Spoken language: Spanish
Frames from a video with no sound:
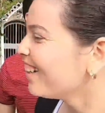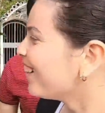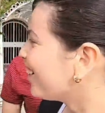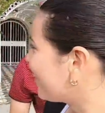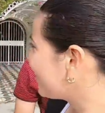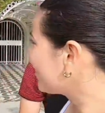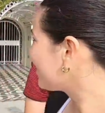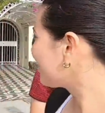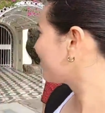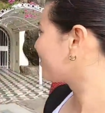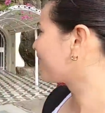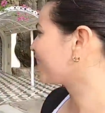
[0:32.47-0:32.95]

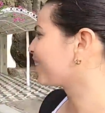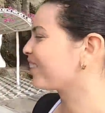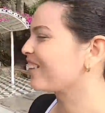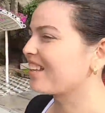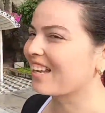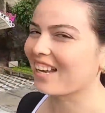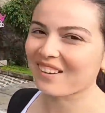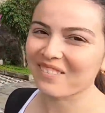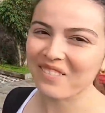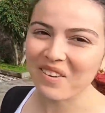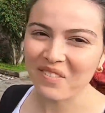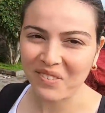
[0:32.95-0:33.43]
Oye, pero
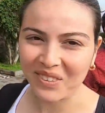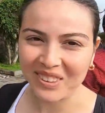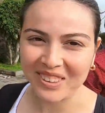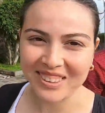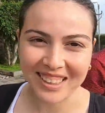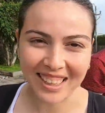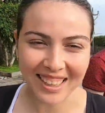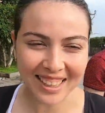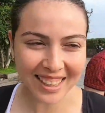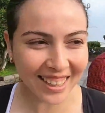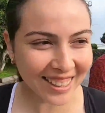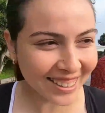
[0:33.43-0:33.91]
déjame
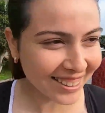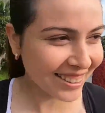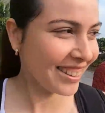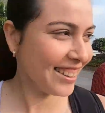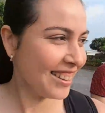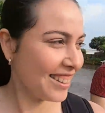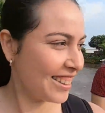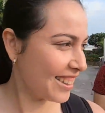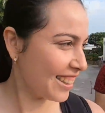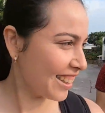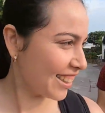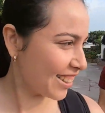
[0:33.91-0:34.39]
pensar que sí,
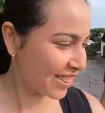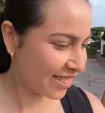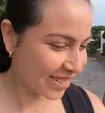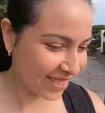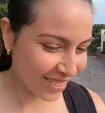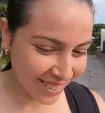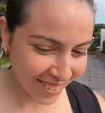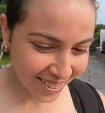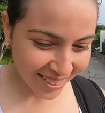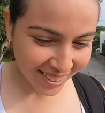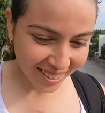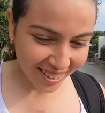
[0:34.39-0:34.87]
chico
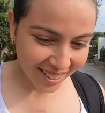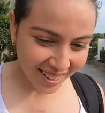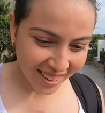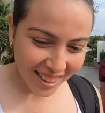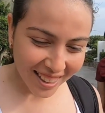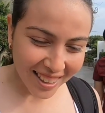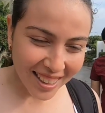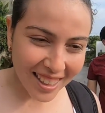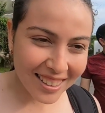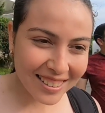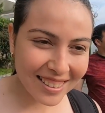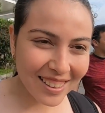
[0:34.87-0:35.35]

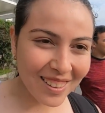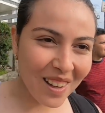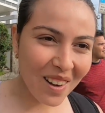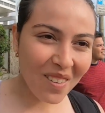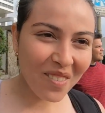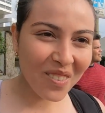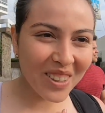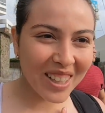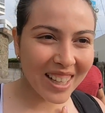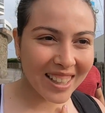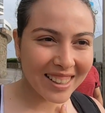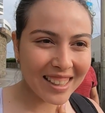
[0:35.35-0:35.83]
Estamos
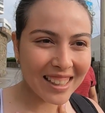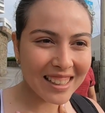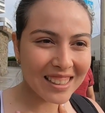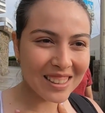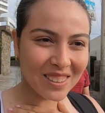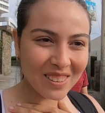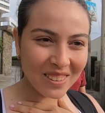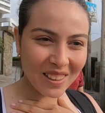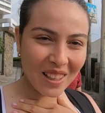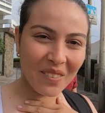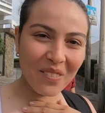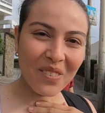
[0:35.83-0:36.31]
por esta
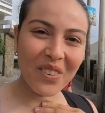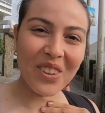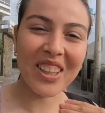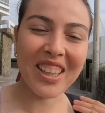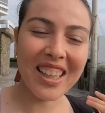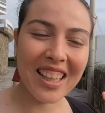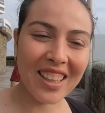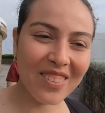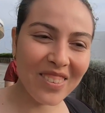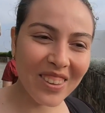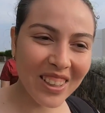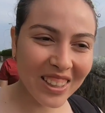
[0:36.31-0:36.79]
zona
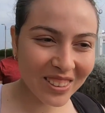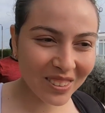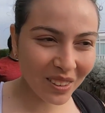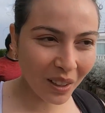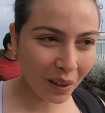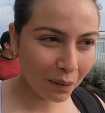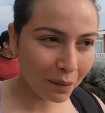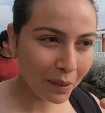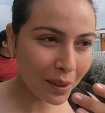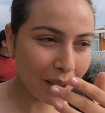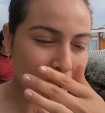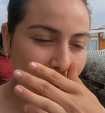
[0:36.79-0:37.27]
porque nuestro
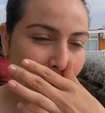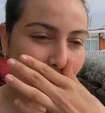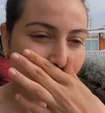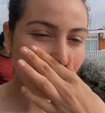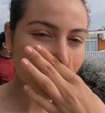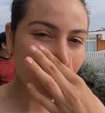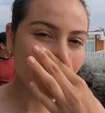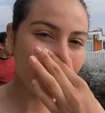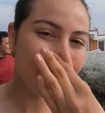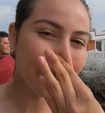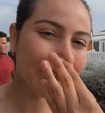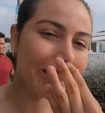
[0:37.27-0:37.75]
amigo
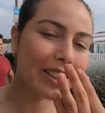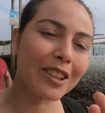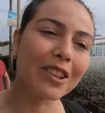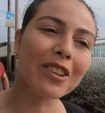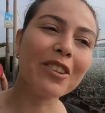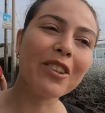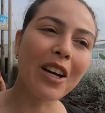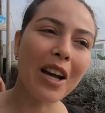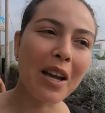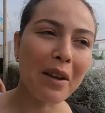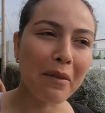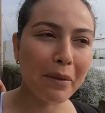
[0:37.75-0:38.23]
Roberto
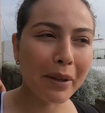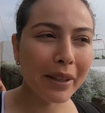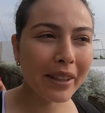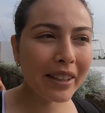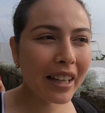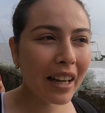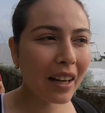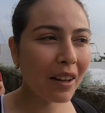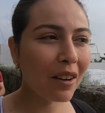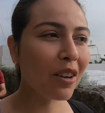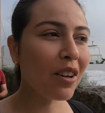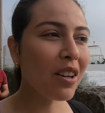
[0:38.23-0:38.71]
nos ha
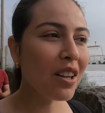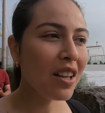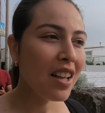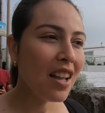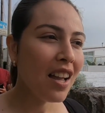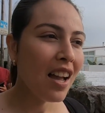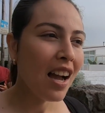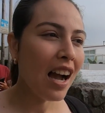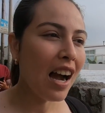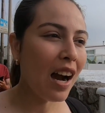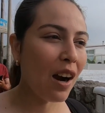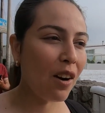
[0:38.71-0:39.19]
invitado
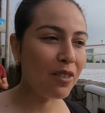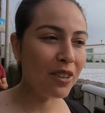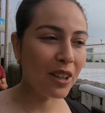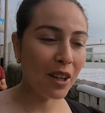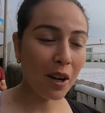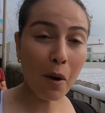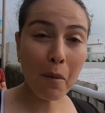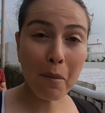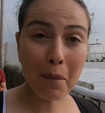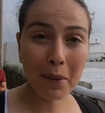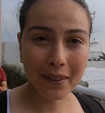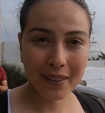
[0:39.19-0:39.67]
a una
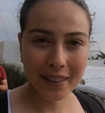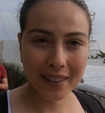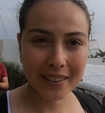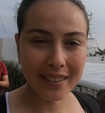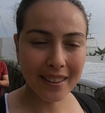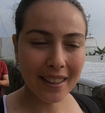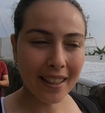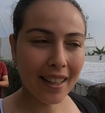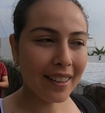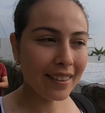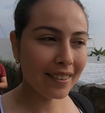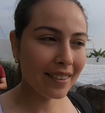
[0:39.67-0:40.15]

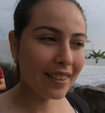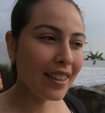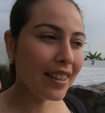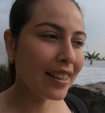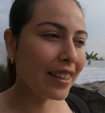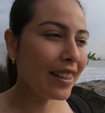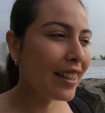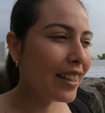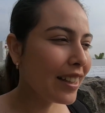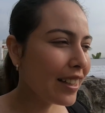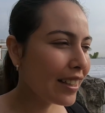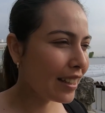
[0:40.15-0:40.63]
competencia que
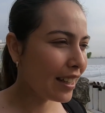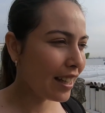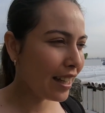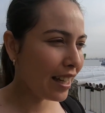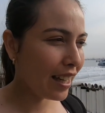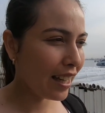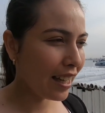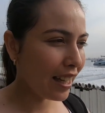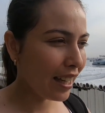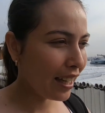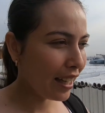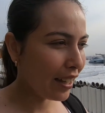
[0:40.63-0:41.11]
tiene
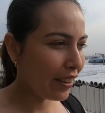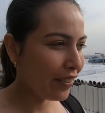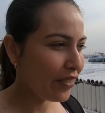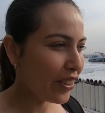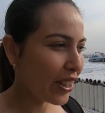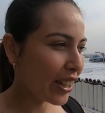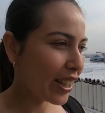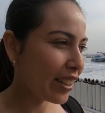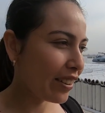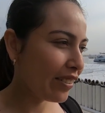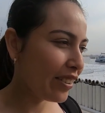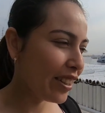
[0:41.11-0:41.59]
eh,
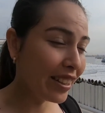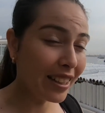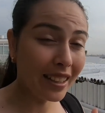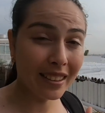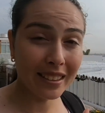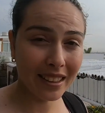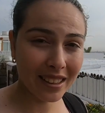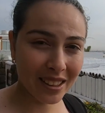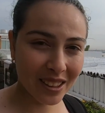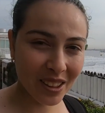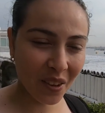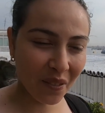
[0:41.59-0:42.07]
de, de
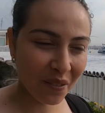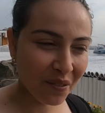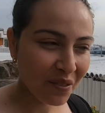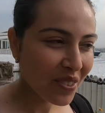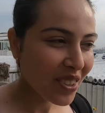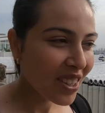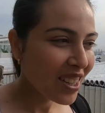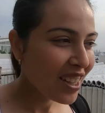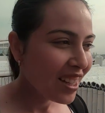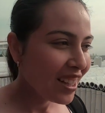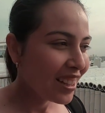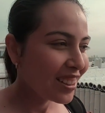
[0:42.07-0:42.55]
natación
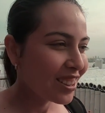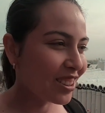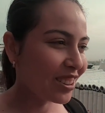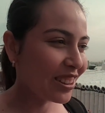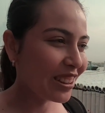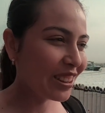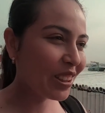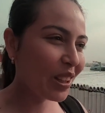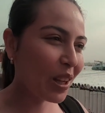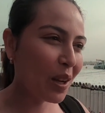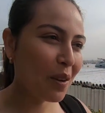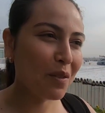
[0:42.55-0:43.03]

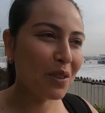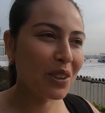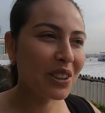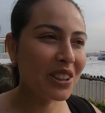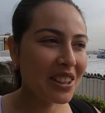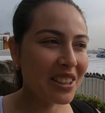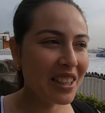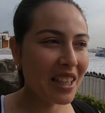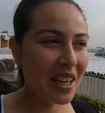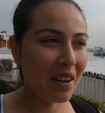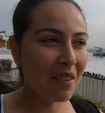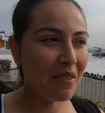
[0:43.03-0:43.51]
entonces su equipo
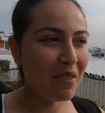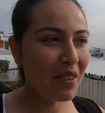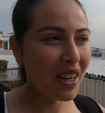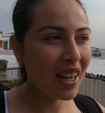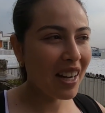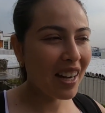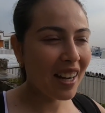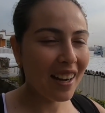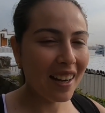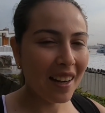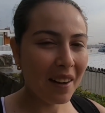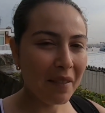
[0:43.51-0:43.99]
se
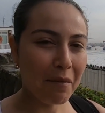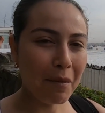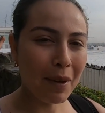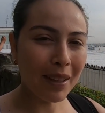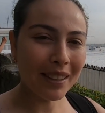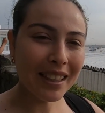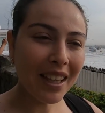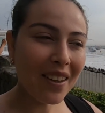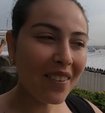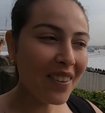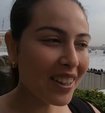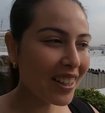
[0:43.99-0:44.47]
llama
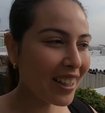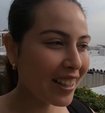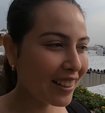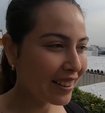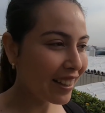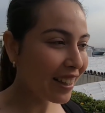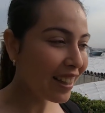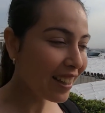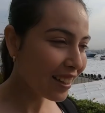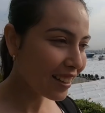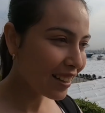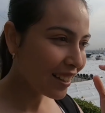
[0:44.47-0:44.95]
Patas de
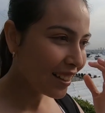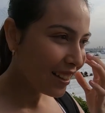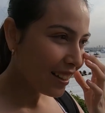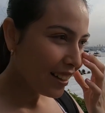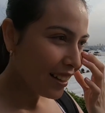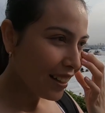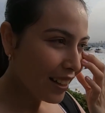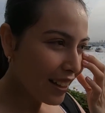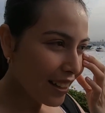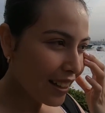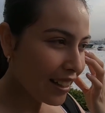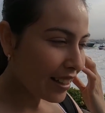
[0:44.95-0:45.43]
Rana
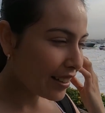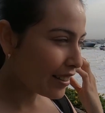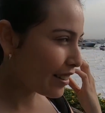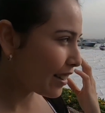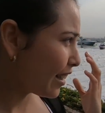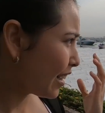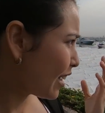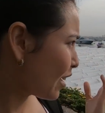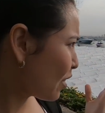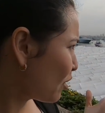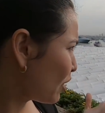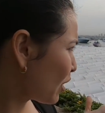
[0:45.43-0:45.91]
y
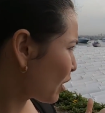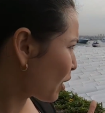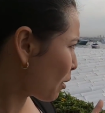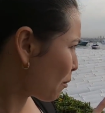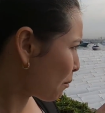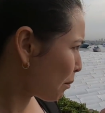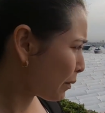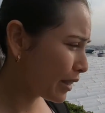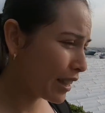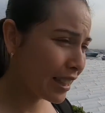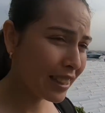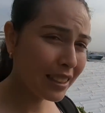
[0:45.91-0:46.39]
tienen una
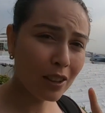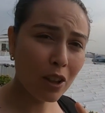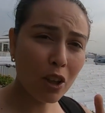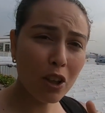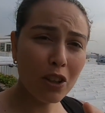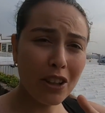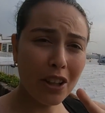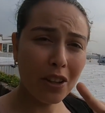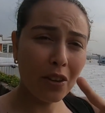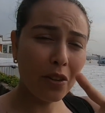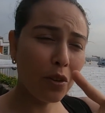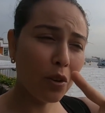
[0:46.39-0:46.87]
competencia
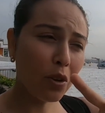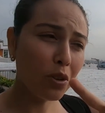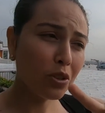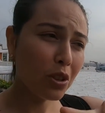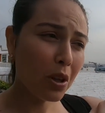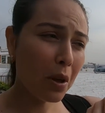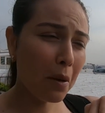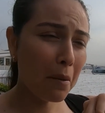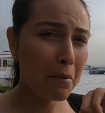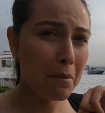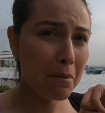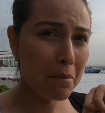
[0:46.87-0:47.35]
hoy de 2
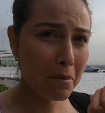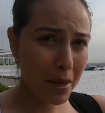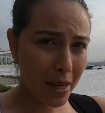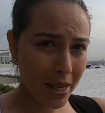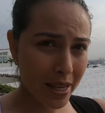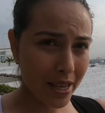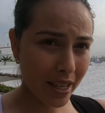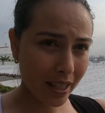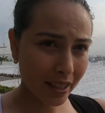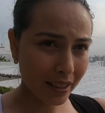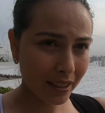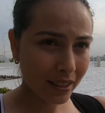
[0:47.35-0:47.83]

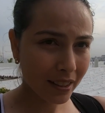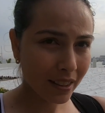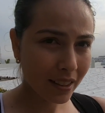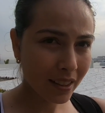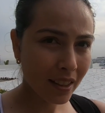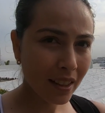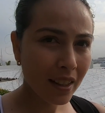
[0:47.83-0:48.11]
millas.